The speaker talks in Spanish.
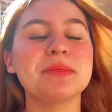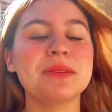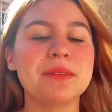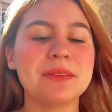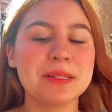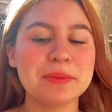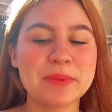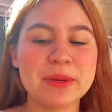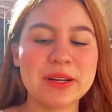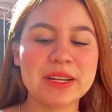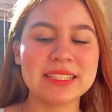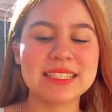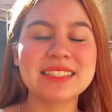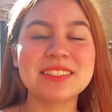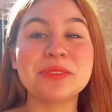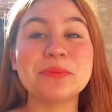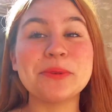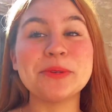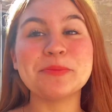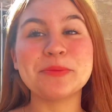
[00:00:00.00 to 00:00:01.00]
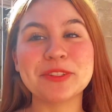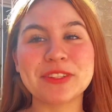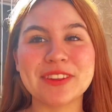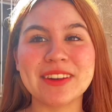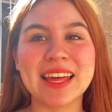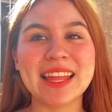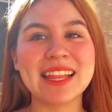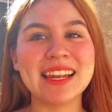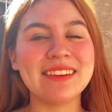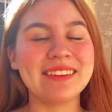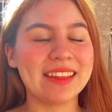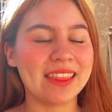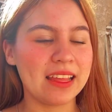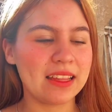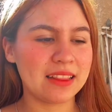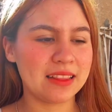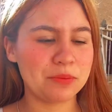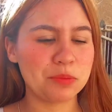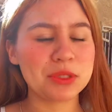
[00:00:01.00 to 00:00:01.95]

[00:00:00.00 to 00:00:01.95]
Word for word: bebés, pero es que estoy muy emocionada, la verdad.